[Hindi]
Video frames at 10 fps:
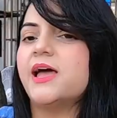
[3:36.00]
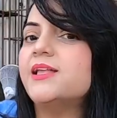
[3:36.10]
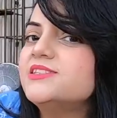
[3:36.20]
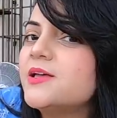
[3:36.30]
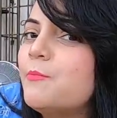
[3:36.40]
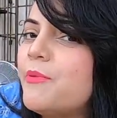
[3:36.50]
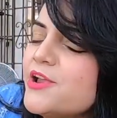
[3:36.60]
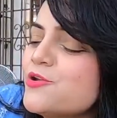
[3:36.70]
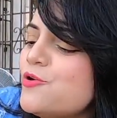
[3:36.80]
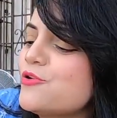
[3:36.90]
एंड सम
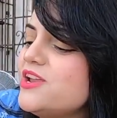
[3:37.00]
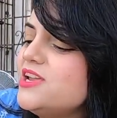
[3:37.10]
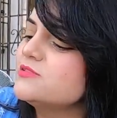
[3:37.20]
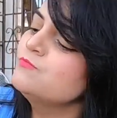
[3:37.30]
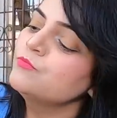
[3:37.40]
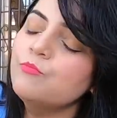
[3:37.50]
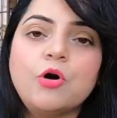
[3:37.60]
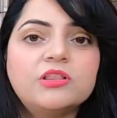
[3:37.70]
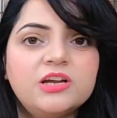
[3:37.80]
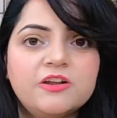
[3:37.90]
माइक्रो ग्रीन
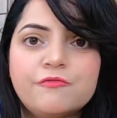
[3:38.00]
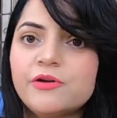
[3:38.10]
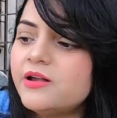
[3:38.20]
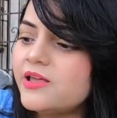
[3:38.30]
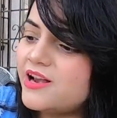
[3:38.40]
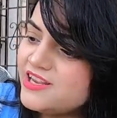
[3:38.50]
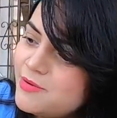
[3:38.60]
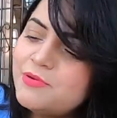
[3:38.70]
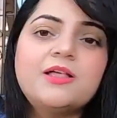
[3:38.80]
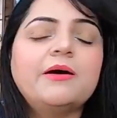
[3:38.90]
बहुत ही डिफरेंट है यार ये
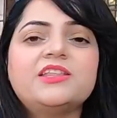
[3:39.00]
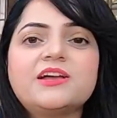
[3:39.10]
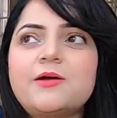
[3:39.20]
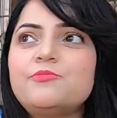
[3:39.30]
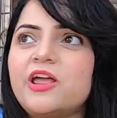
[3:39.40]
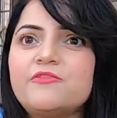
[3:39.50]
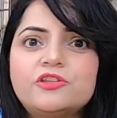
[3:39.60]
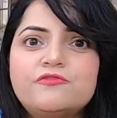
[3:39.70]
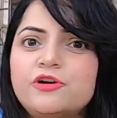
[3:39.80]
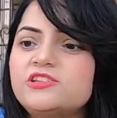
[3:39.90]
मतलब आई थिंक आई एम ट्राइंग फॉर
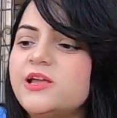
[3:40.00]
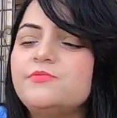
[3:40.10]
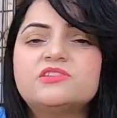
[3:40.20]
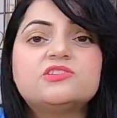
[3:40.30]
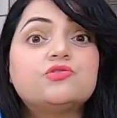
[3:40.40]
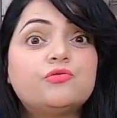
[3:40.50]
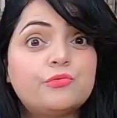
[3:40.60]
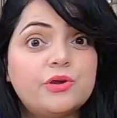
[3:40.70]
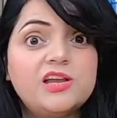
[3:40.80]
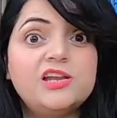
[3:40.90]
द फर्स्ट टाइम दिस इज़
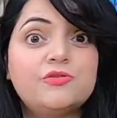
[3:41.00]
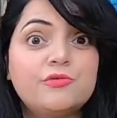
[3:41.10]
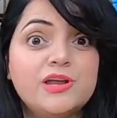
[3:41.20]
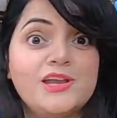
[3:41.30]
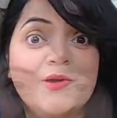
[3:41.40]
रियली रियली